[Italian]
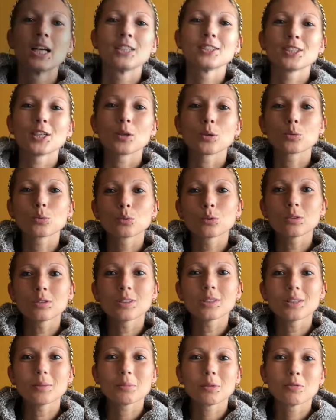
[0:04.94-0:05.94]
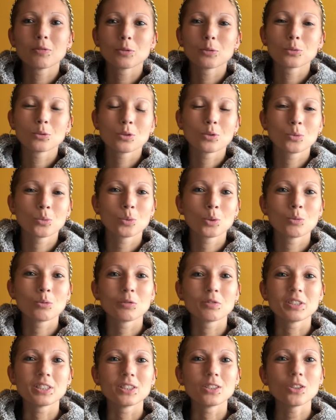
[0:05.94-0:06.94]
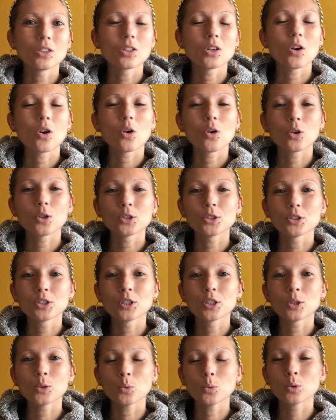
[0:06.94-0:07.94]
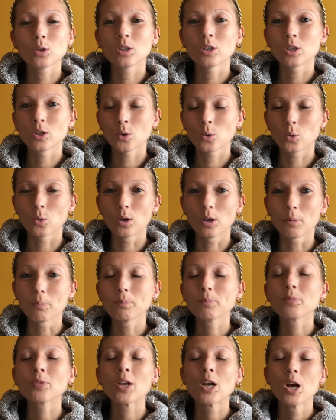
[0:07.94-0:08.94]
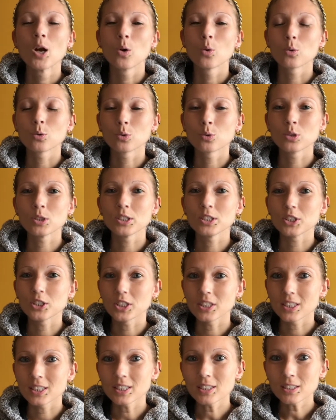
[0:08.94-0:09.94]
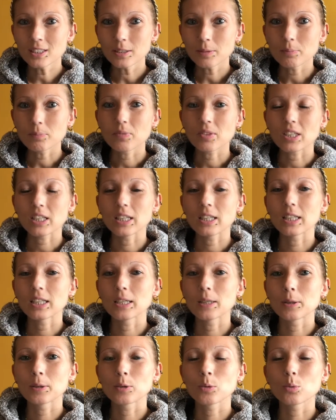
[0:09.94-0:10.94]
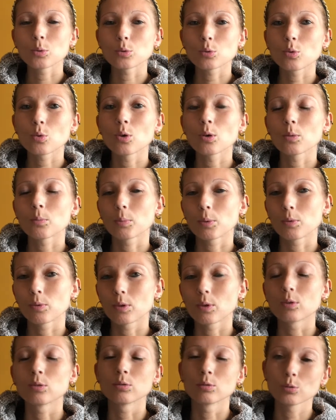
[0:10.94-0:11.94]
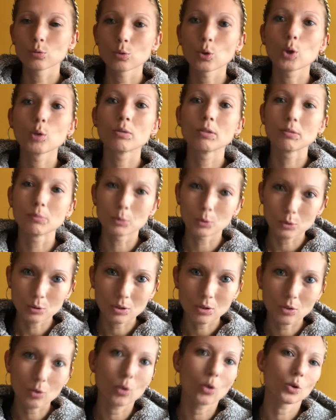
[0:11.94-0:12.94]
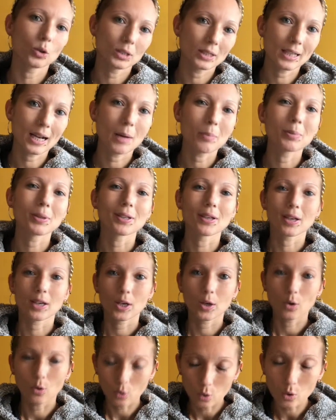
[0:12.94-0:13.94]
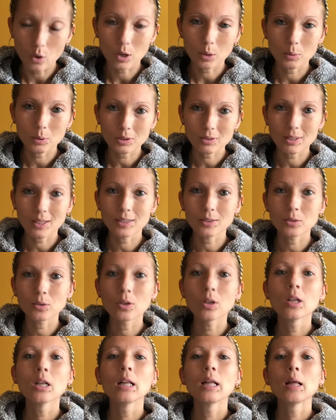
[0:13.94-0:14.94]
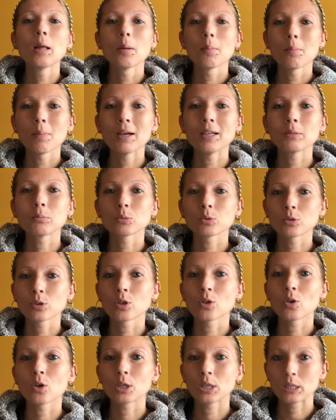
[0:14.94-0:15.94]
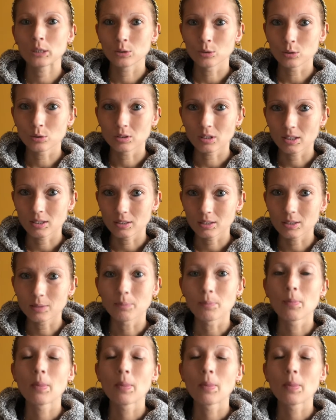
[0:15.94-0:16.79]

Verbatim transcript: Ciao a tutti e benvenuti in un nuovo video. Oggi un haul, un haul di Shein e in questo haul proverò, non solo vi mostrerò i capi che ho acquistato ma li mostrerò anche indossati.